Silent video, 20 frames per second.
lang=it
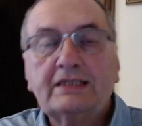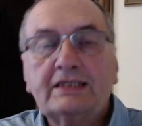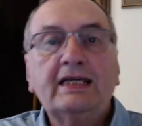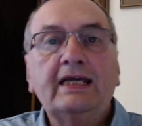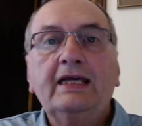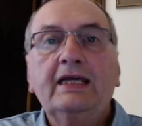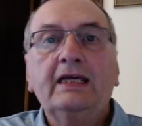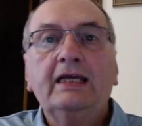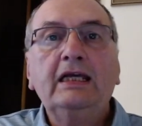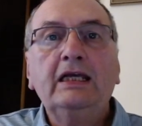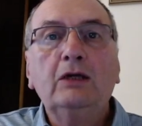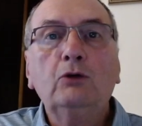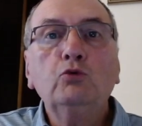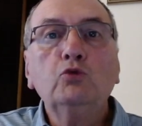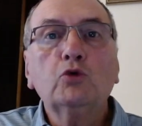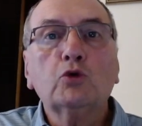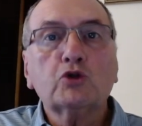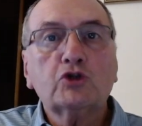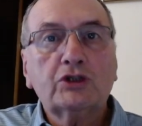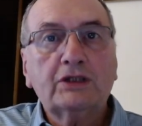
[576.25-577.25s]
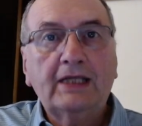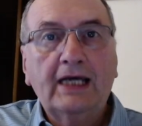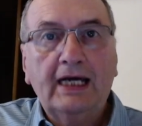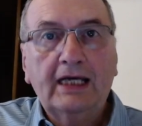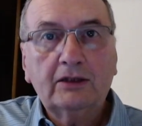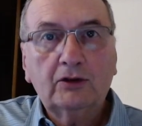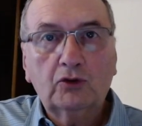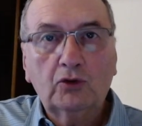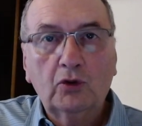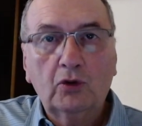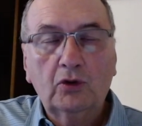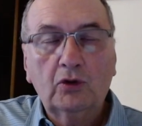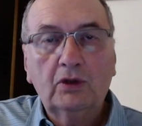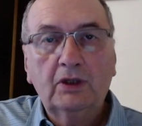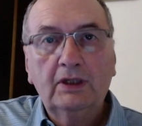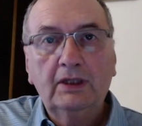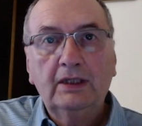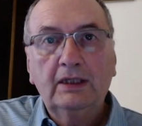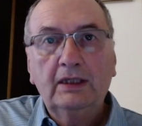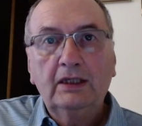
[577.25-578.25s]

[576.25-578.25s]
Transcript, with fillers: Se in uno Stato